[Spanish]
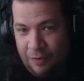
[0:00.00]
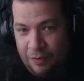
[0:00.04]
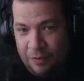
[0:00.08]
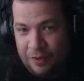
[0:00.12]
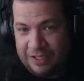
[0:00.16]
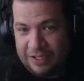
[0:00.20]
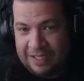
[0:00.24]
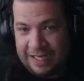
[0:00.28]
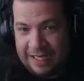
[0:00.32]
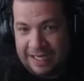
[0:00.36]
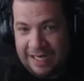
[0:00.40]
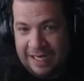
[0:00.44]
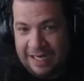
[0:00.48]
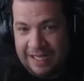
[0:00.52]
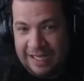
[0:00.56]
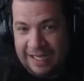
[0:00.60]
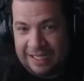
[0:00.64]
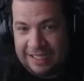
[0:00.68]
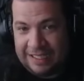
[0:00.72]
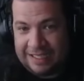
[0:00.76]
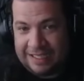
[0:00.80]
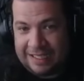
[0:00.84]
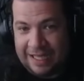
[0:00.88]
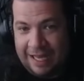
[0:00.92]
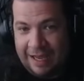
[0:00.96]
Nuestra
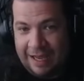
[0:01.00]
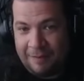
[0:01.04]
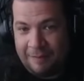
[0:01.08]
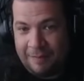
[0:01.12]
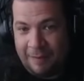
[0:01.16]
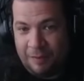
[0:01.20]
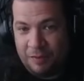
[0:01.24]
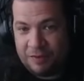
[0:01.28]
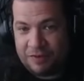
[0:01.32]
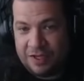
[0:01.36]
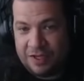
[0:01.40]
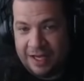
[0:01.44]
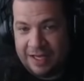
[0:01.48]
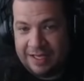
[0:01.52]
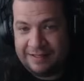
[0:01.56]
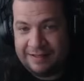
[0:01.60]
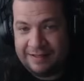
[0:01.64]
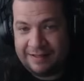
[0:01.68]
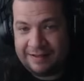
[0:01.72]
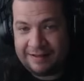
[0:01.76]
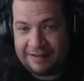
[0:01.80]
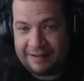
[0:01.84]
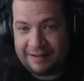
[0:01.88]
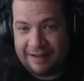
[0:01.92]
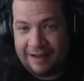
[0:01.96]
realidad está, vamos a
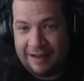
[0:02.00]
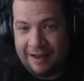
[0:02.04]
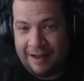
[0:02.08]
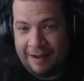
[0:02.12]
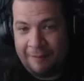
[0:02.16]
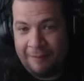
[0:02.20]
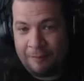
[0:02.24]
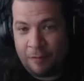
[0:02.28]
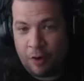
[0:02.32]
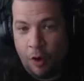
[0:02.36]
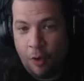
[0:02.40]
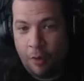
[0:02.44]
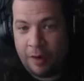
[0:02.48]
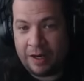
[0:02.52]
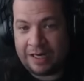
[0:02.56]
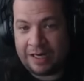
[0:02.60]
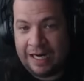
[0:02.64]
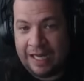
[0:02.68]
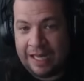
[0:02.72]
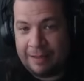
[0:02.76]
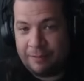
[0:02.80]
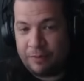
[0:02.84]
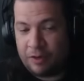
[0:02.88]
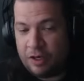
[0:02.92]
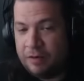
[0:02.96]
decir,
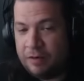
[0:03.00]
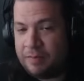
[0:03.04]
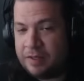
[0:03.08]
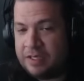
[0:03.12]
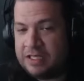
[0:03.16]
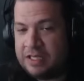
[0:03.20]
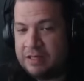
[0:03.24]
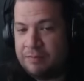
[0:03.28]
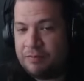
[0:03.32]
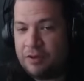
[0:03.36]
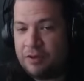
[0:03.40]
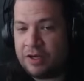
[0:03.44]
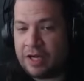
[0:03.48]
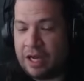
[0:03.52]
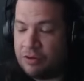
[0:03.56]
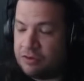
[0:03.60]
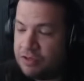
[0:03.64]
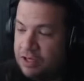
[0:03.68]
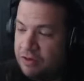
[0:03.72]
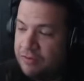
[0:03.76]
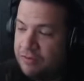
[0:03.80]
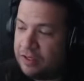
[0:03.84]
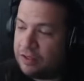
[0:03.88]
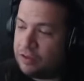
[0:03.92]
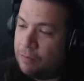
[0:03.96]
gobernada por el principio de
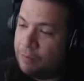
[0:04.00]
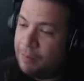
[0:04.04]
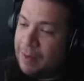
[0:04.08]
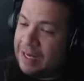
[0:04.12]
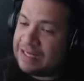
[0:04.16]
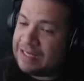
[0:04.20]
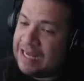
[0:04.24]
causa y efecto.